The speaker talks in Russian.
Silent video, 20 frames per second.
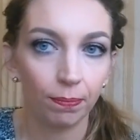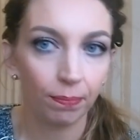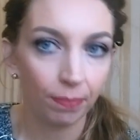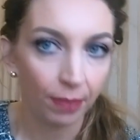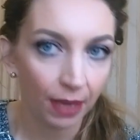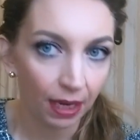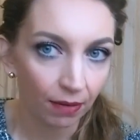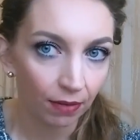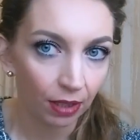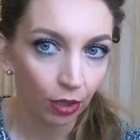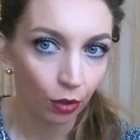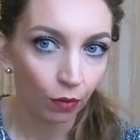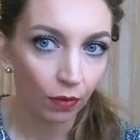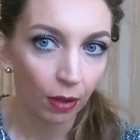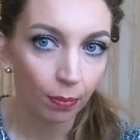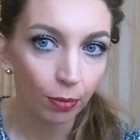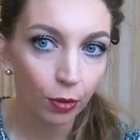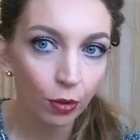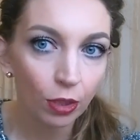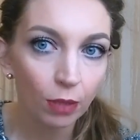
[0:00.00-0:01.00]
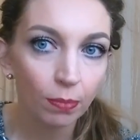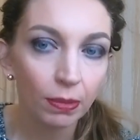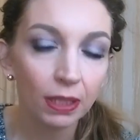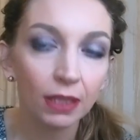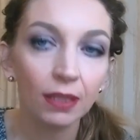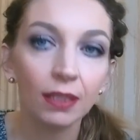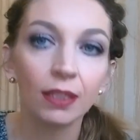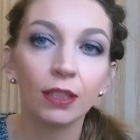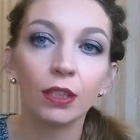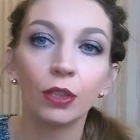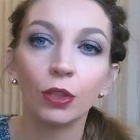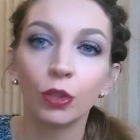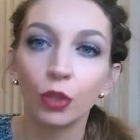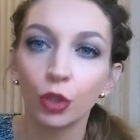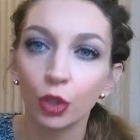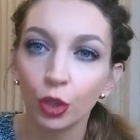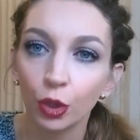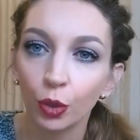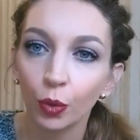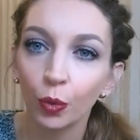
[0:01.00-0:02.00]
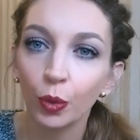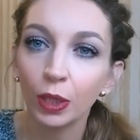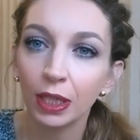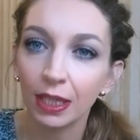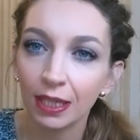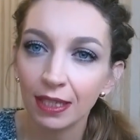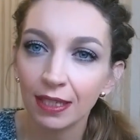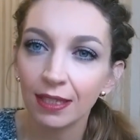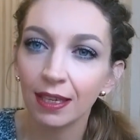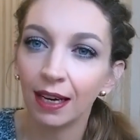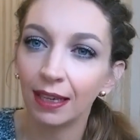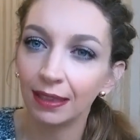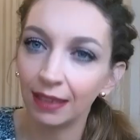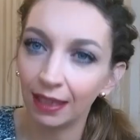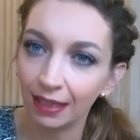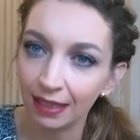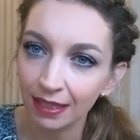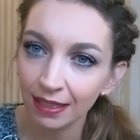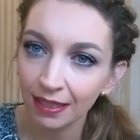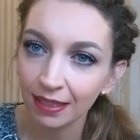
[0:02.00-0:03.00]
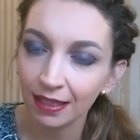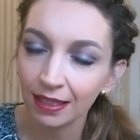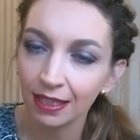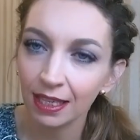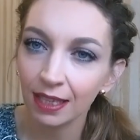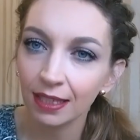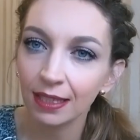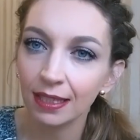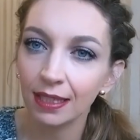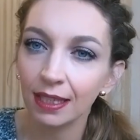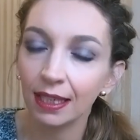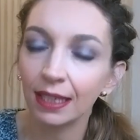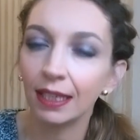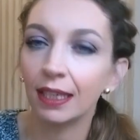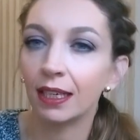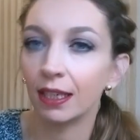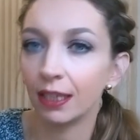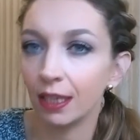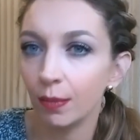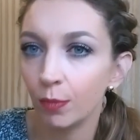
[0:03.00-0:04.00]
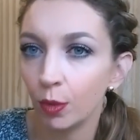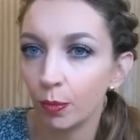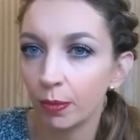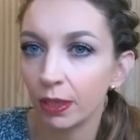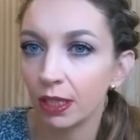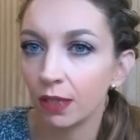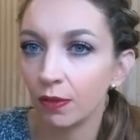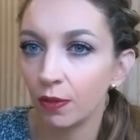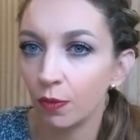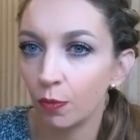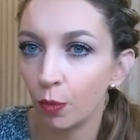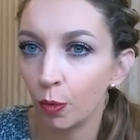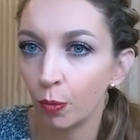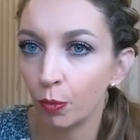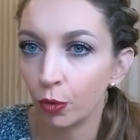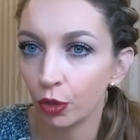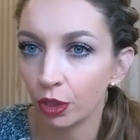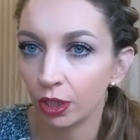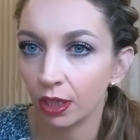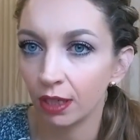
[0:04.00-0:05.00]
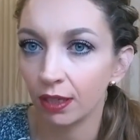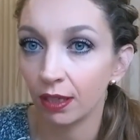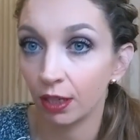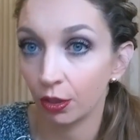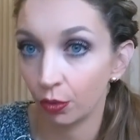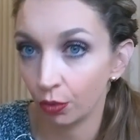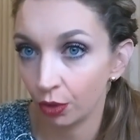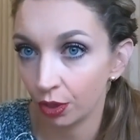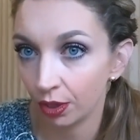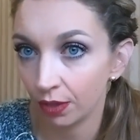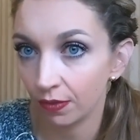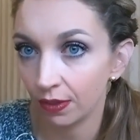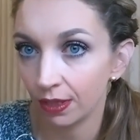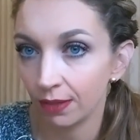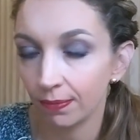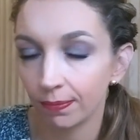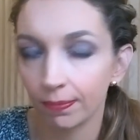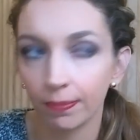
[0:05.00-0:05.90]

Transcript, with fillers: Первый ее вопрос был, что есть анализ текста и каким образом его можно осуществить.